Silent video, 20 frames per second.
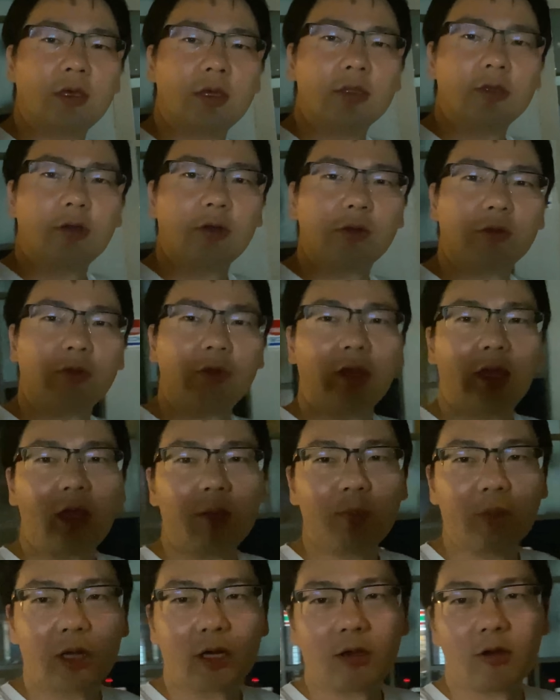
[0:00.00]
ということで
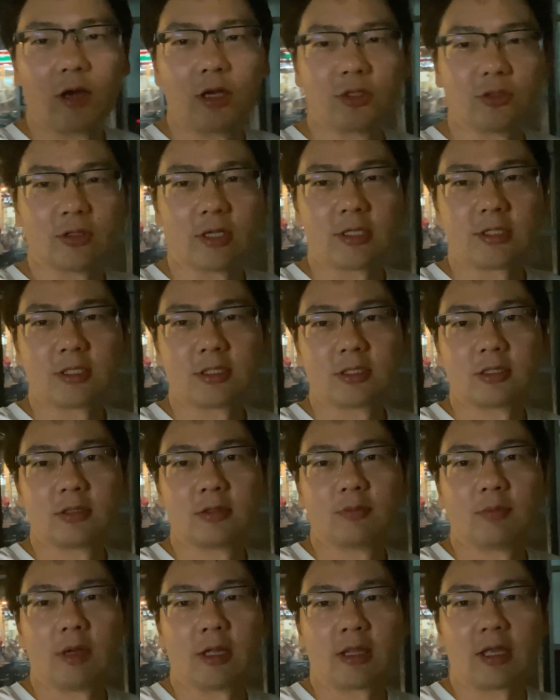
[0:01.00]
現場からは以上です。
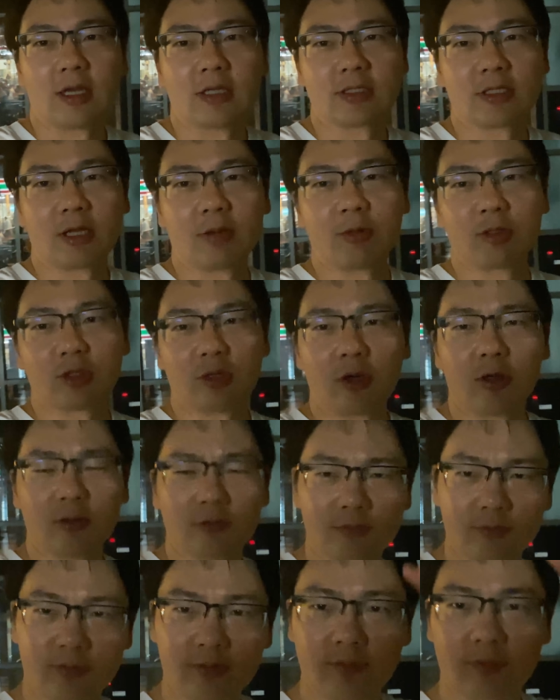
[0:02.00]
また明日会いましょ
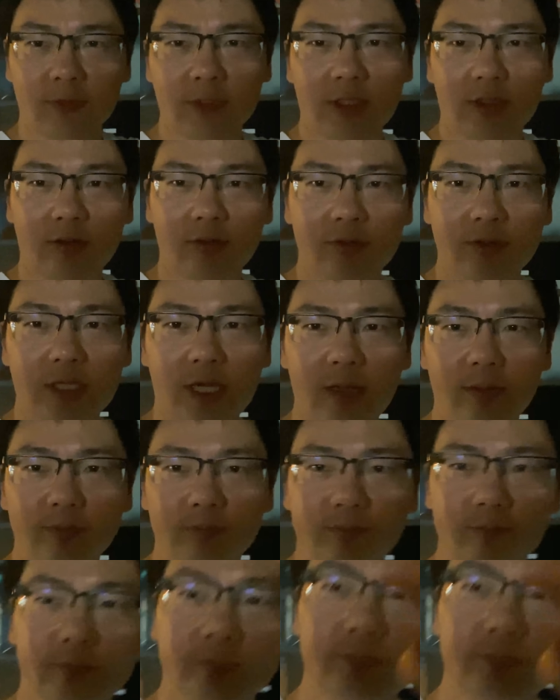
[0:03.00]
う。じゃあ。